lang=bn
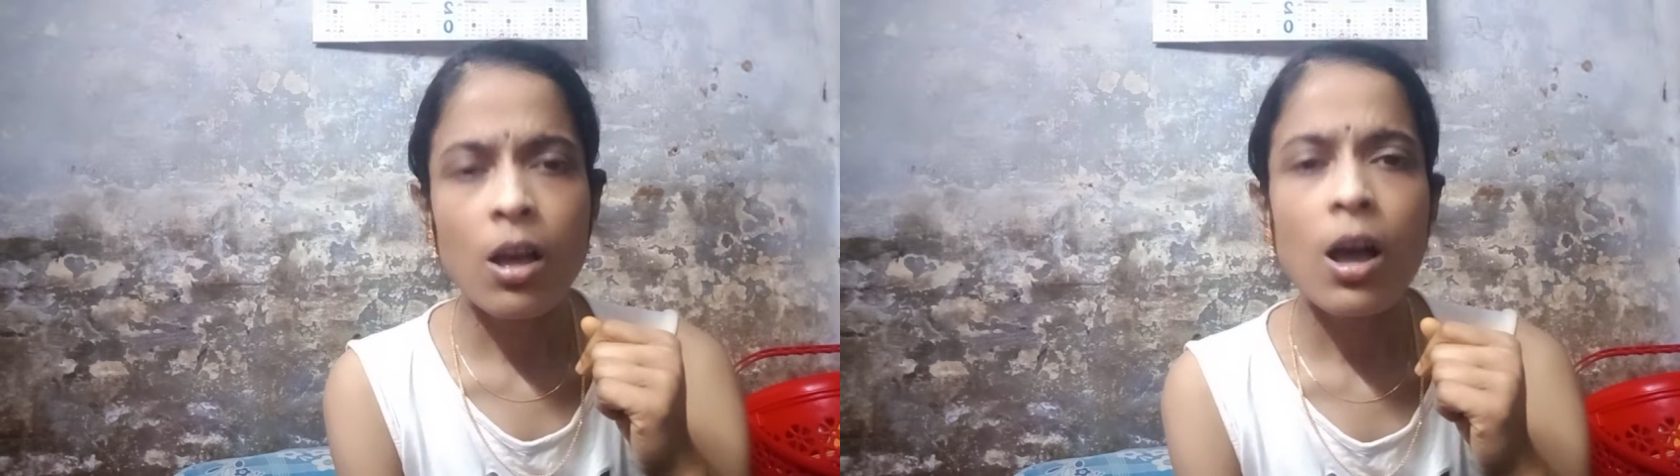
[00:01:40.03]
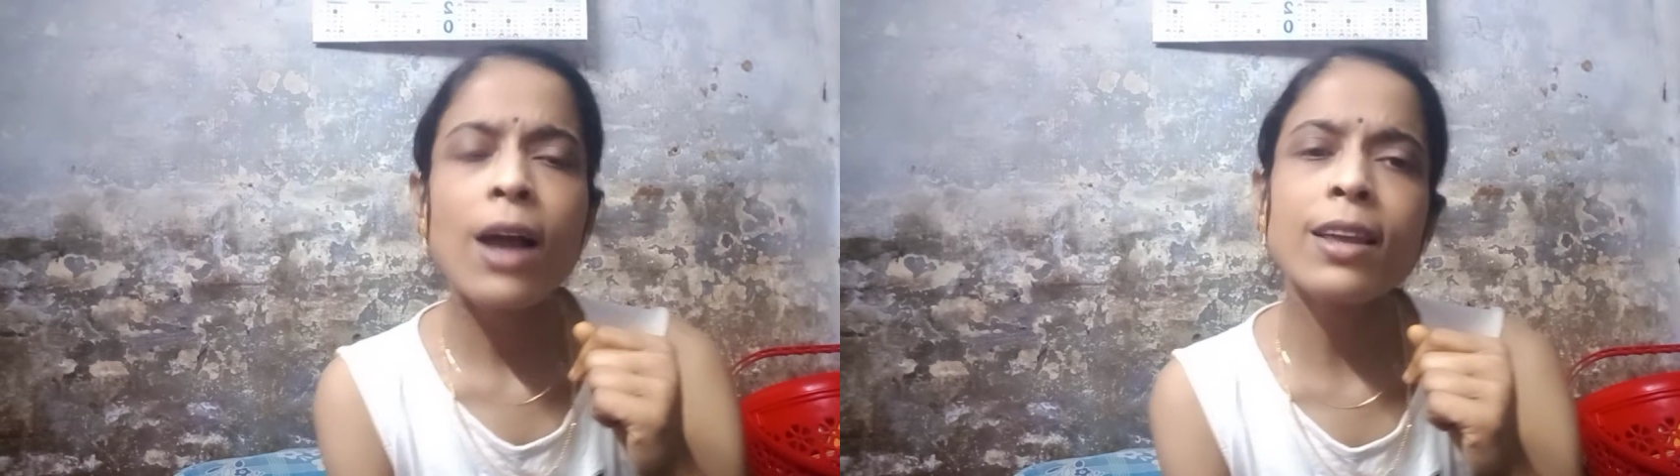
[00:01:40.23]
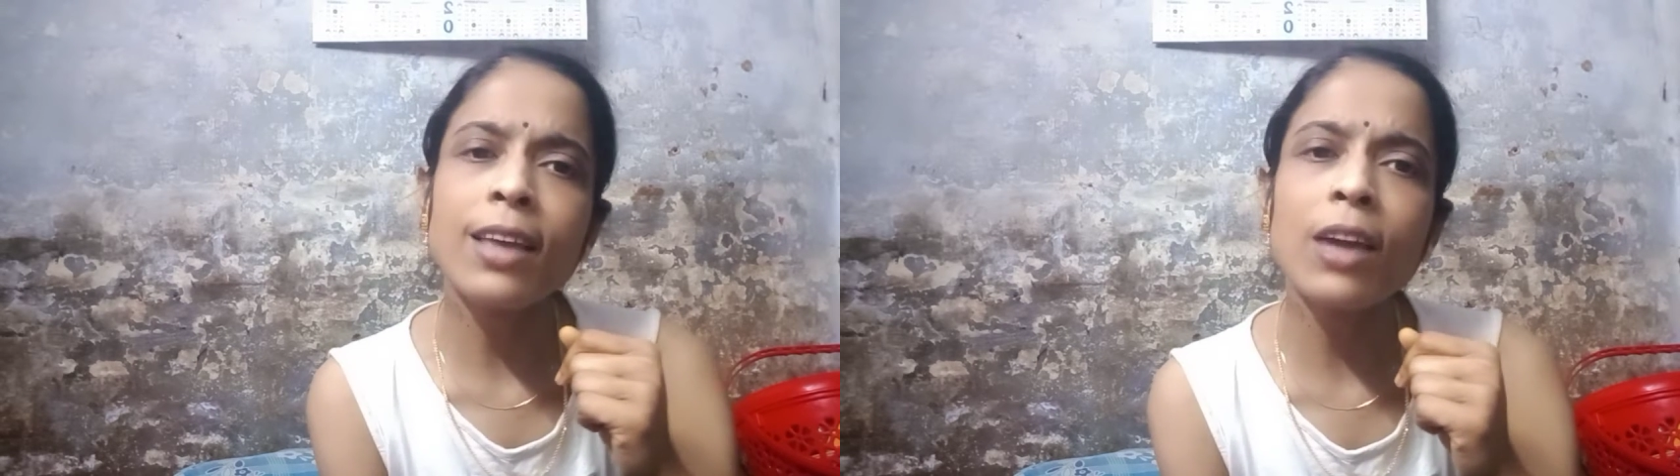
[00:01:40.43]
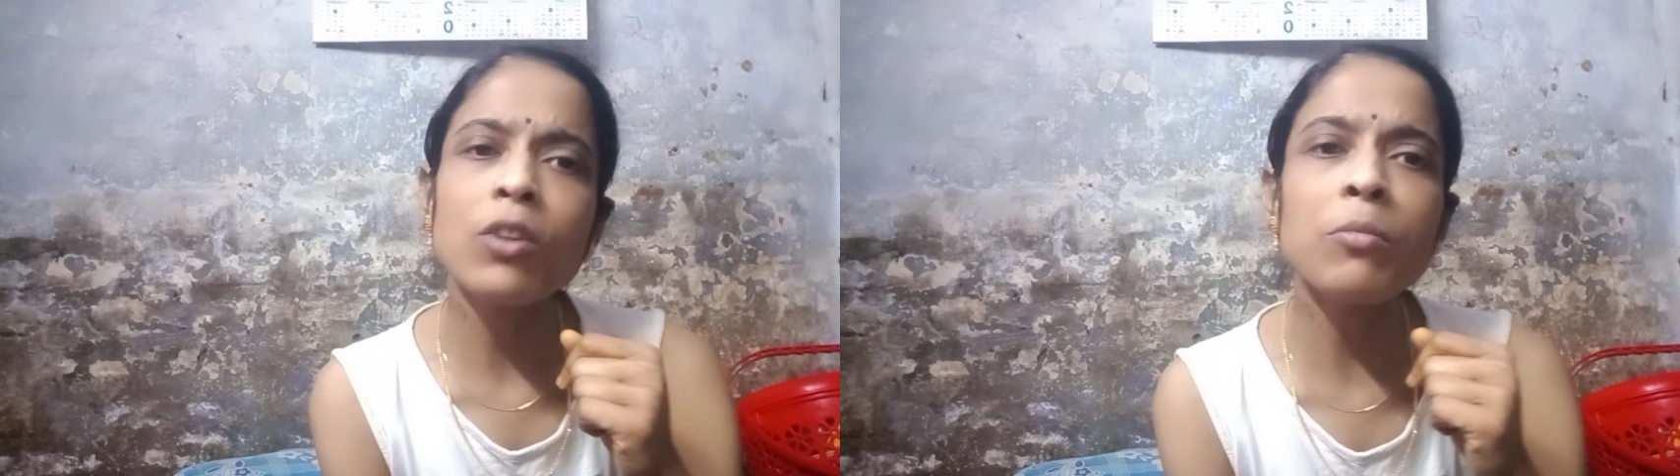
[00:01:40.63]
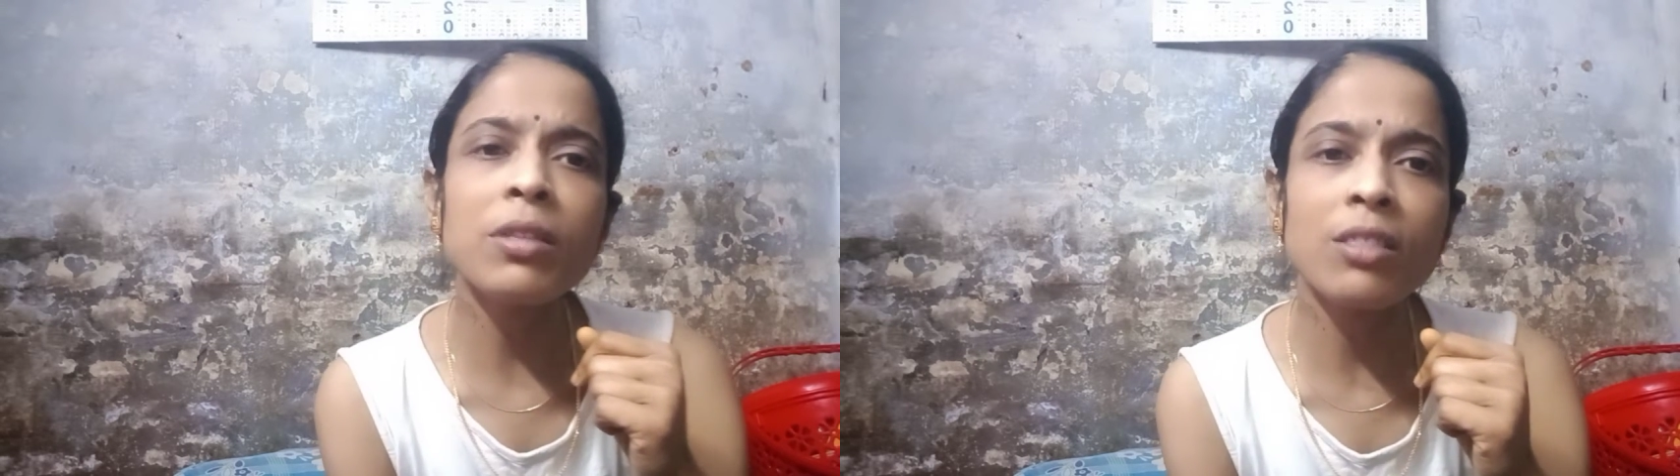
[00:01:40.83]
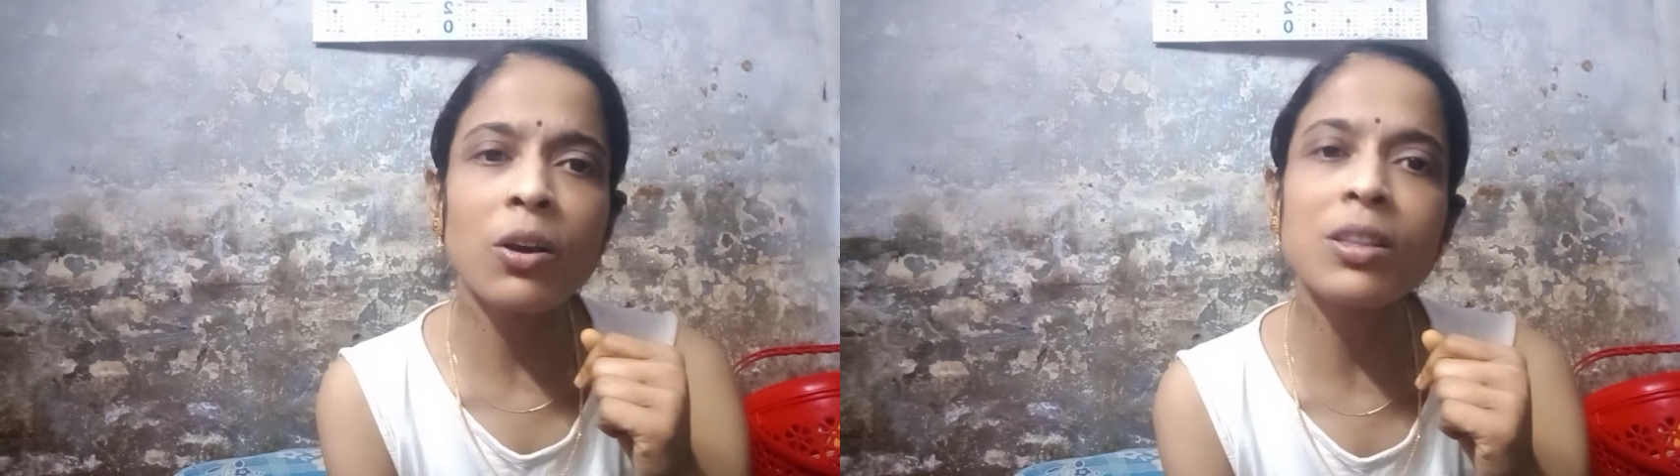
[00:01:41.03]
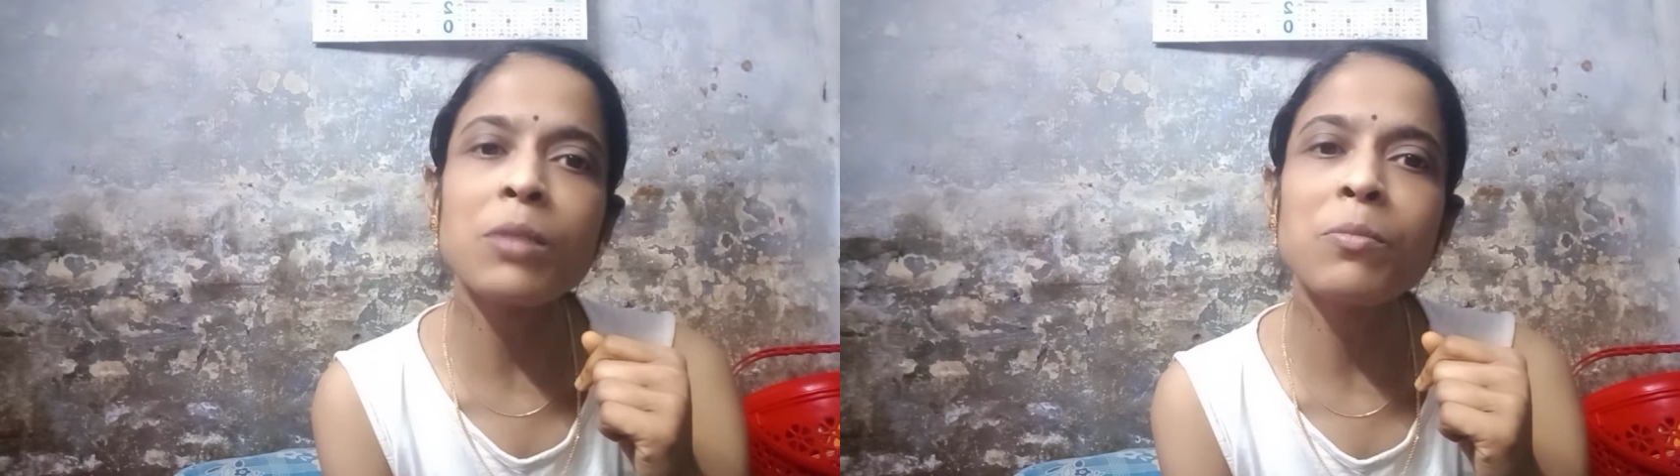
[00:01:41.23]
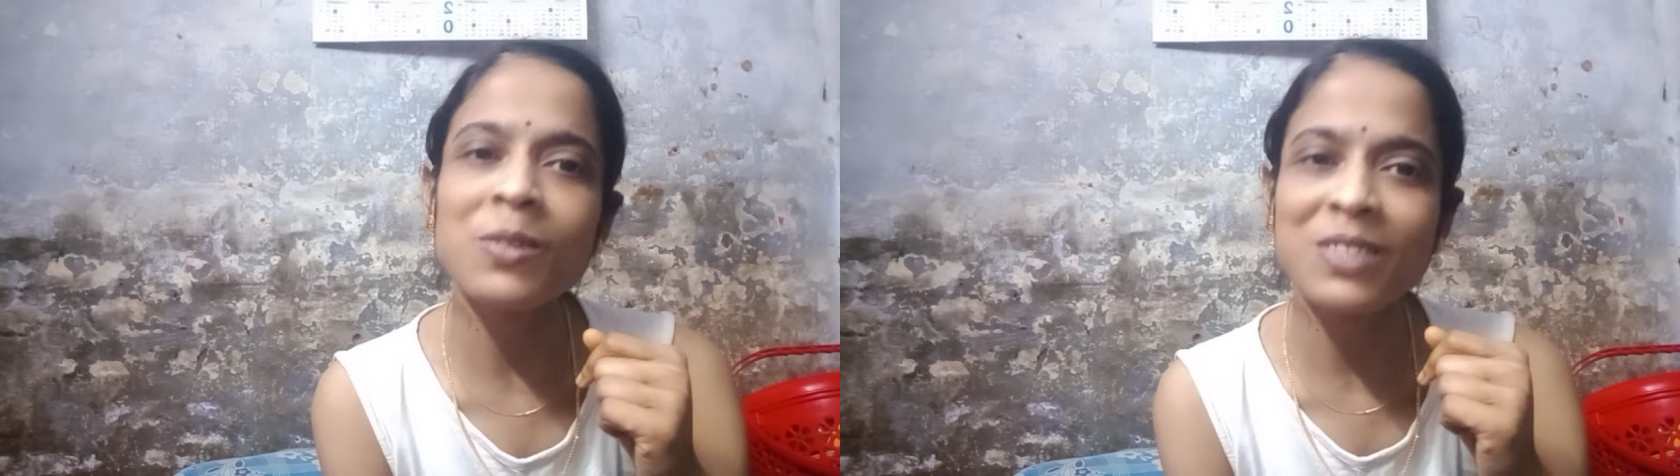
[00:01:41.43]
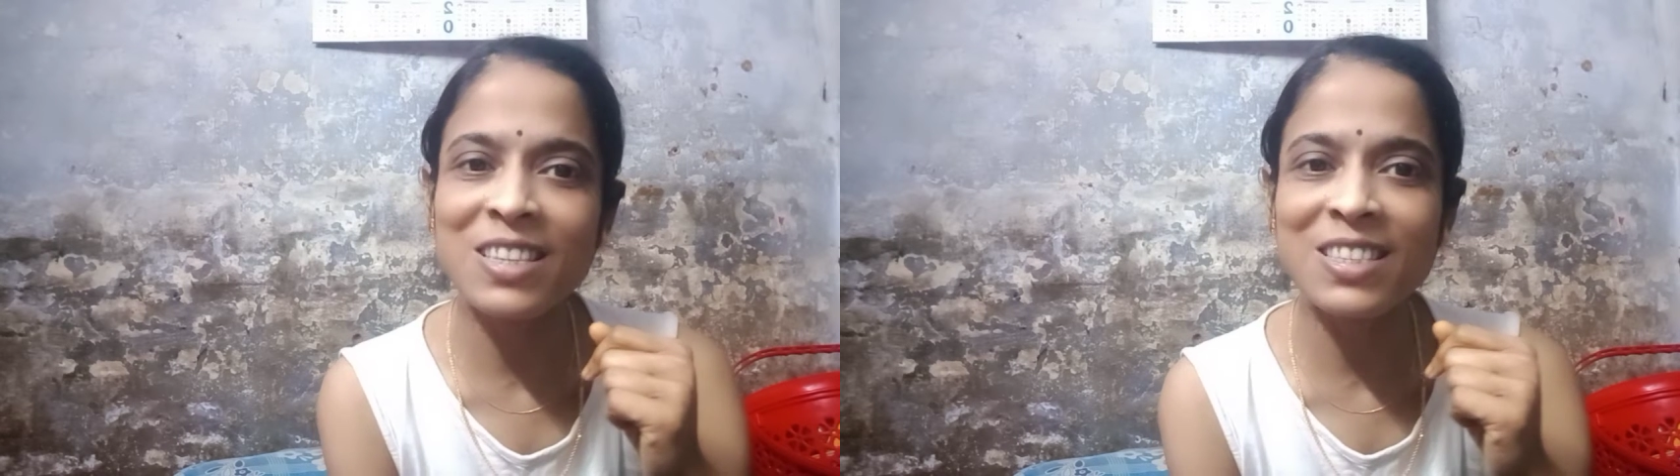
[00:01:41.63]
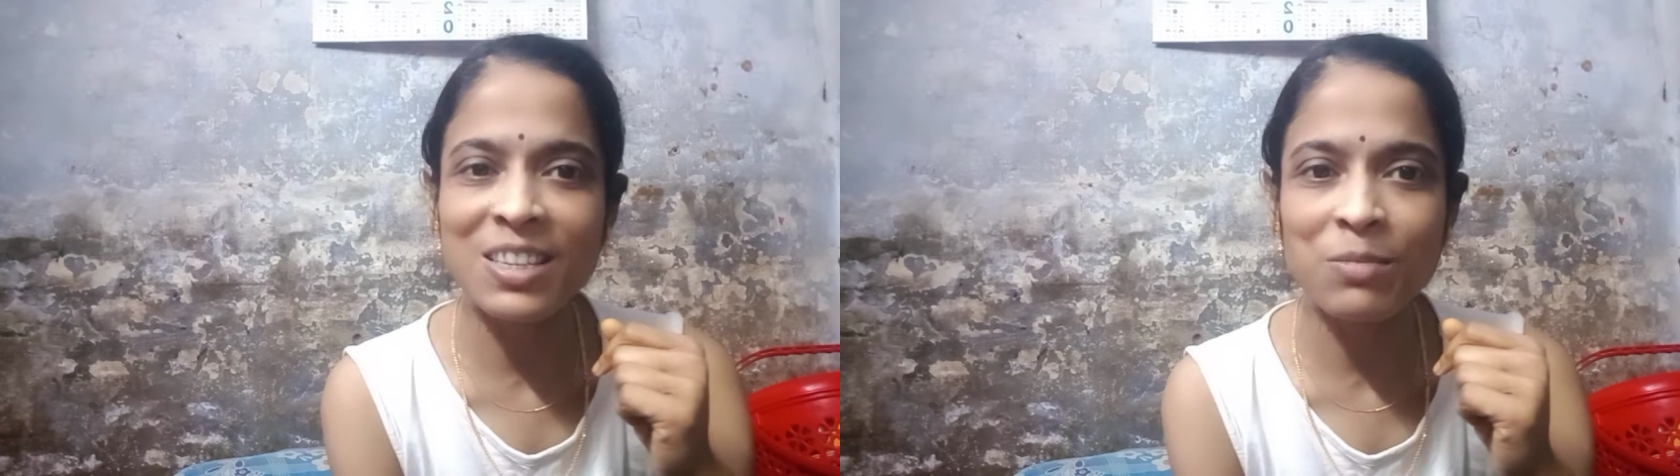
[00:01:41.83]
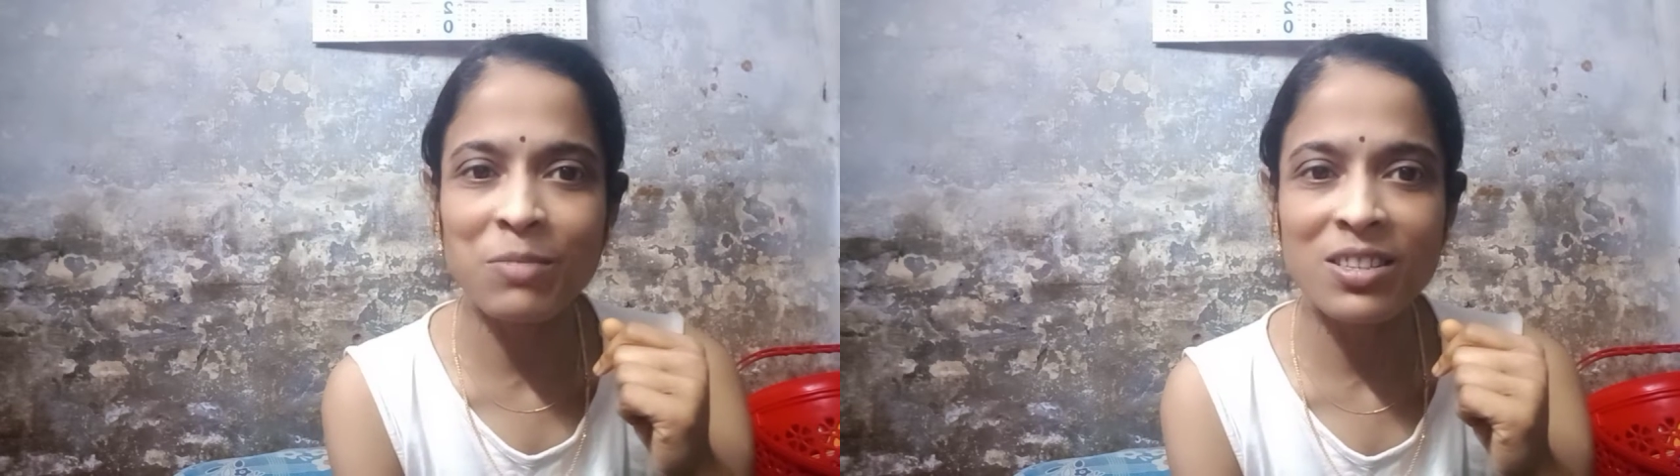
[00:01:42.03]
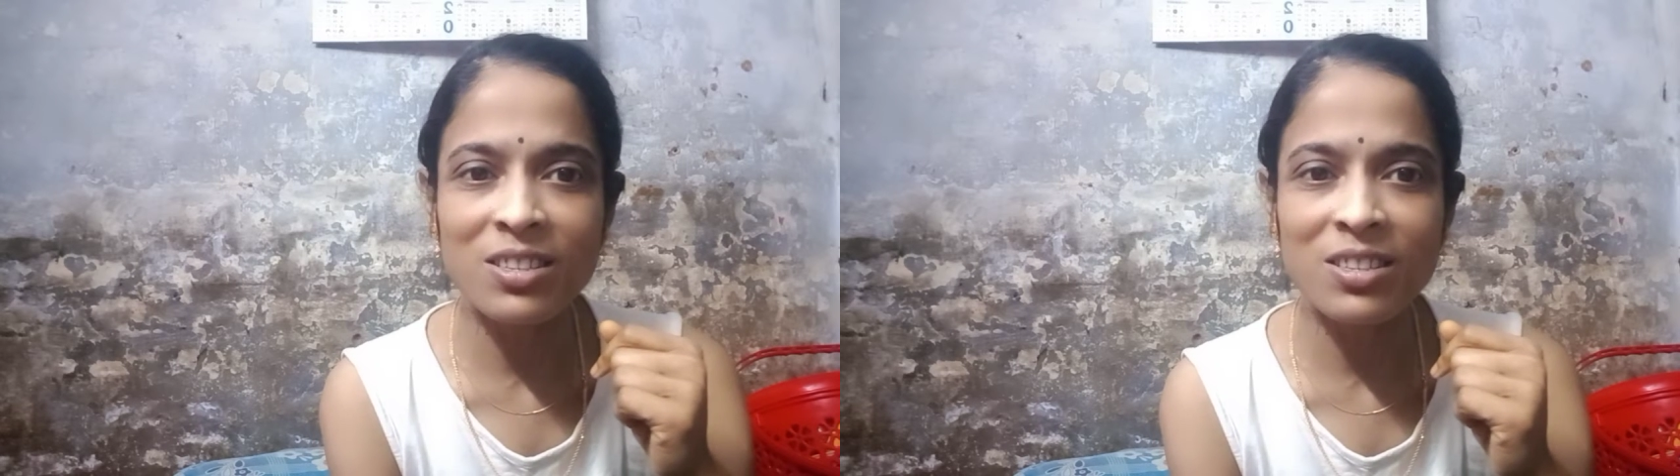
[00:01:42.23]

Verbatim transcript: আর কেন মিথ্যা কথা বলছিস চাসমিস